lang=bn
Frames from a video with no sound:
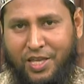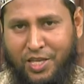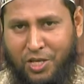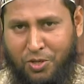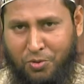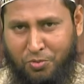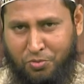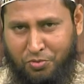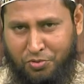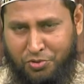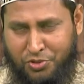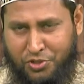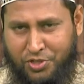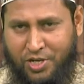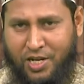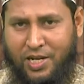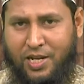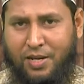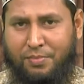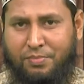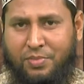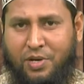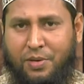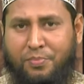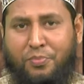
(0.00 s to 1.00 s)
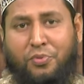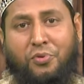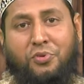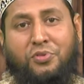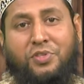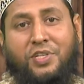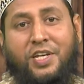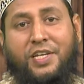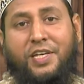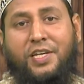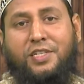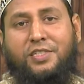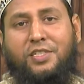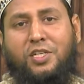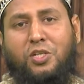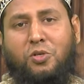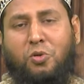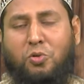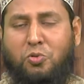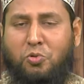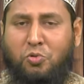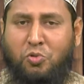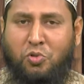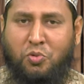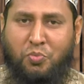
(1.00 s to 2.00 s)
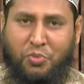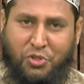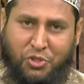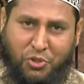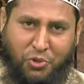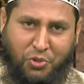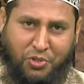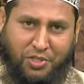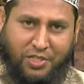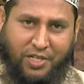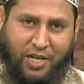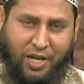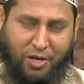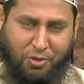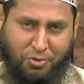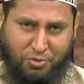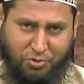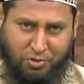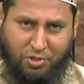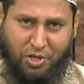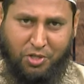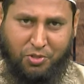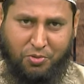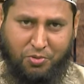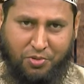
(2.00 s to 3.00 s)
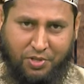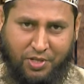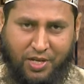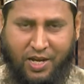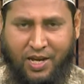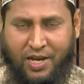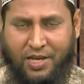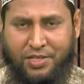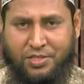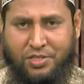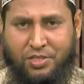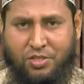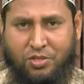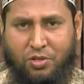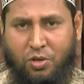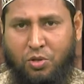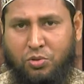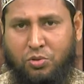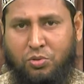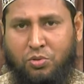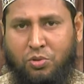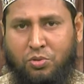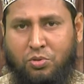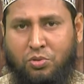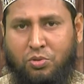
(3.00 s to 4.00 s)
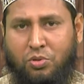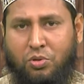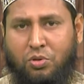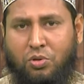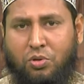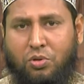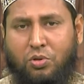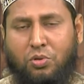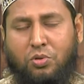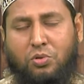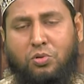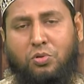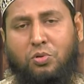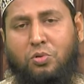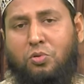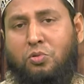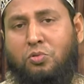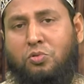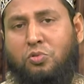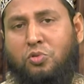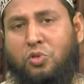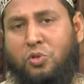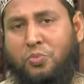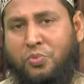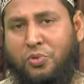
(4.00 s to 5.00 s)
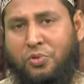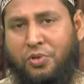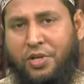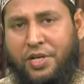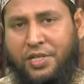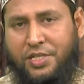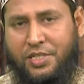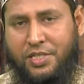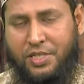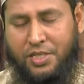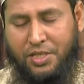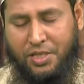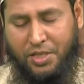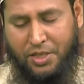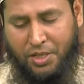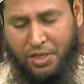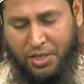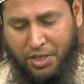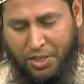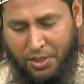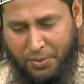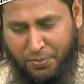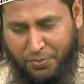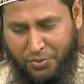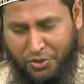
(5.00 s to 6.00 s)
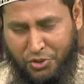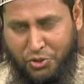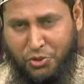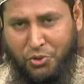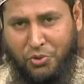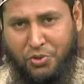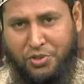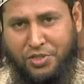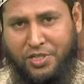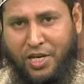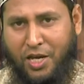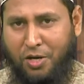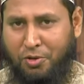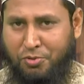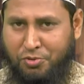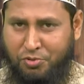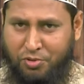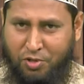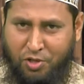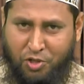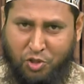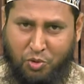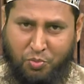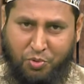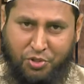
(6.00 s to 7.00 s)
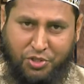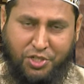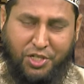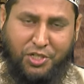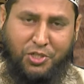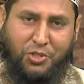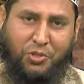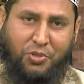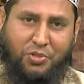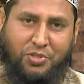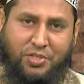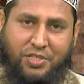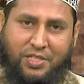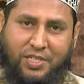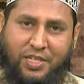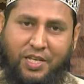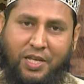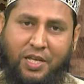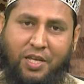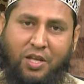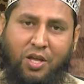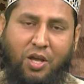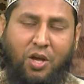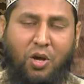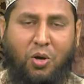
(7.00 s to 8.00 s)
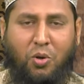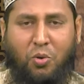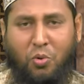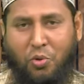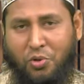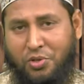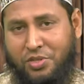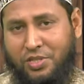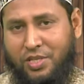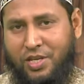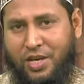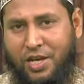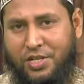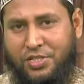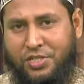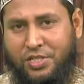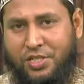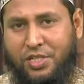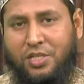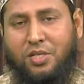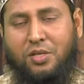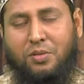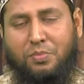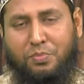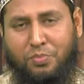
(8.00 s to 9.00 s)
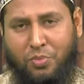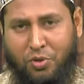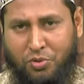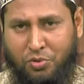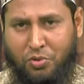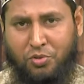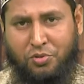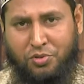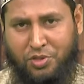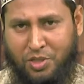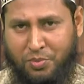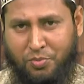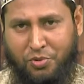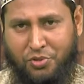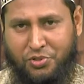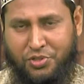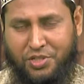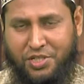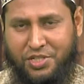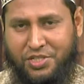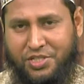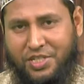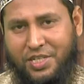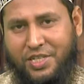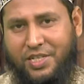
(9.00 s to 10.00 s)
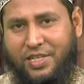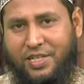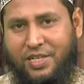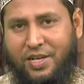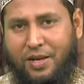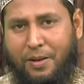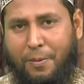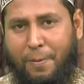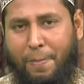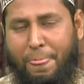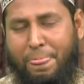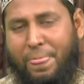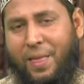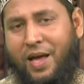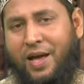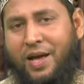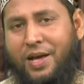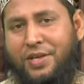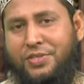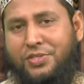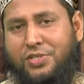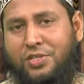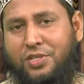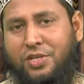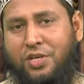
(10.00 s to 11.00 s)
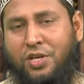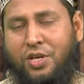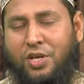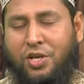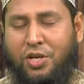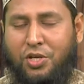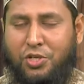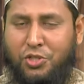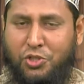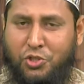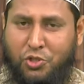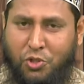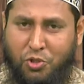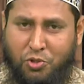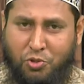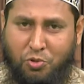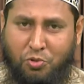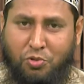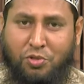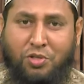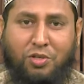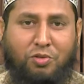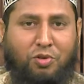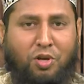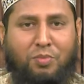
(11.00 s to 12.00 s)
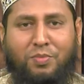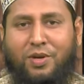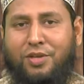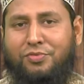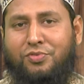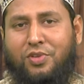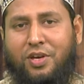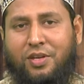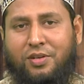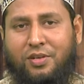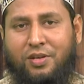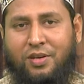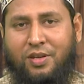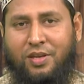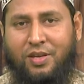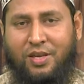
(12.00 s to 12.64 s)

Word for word: এ অনুষ্ঠানে আমরা প্রতিদিন একটি নতুন বিষয় নিয়ে আলোচনা করি আজ অত্যন্ত গুরুত্বপূর্ণ একটি বিষয় নিয়ে আলোচনা করব সেটি হচ্ছে ঐতিহাসিক বদর দিবসের শিক্ষা আজ সতেরোই রমাদান